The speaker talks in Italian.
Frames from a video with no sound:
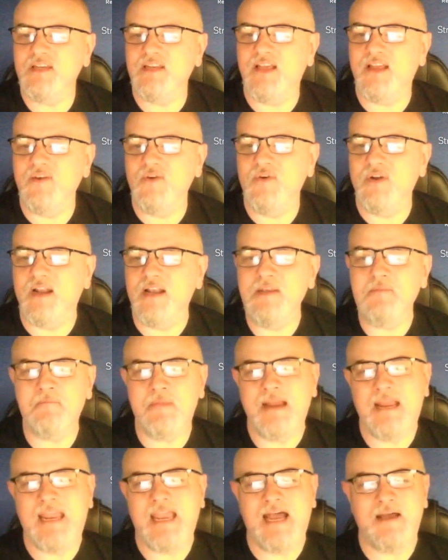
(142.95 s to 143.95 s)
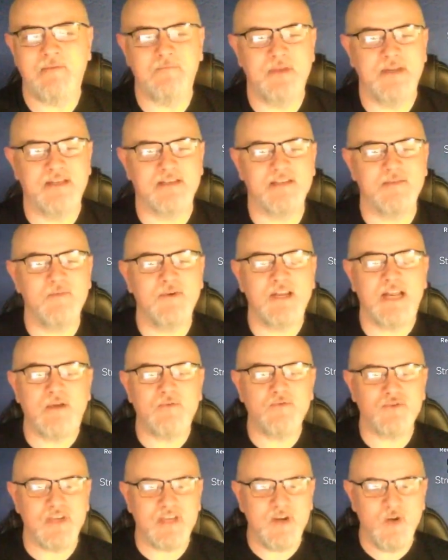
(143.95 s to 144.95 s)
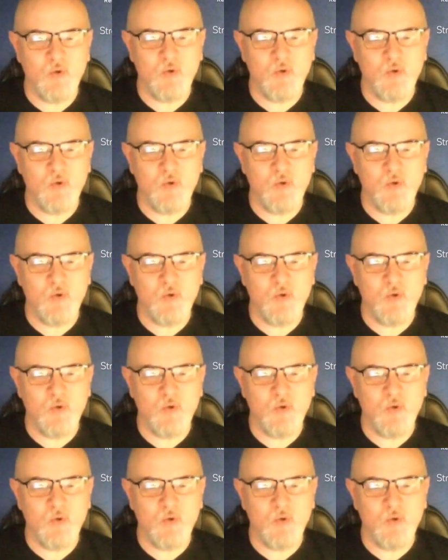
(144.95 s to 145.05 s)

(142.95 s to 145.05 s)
Allora, l'immancabile Simone Laucello,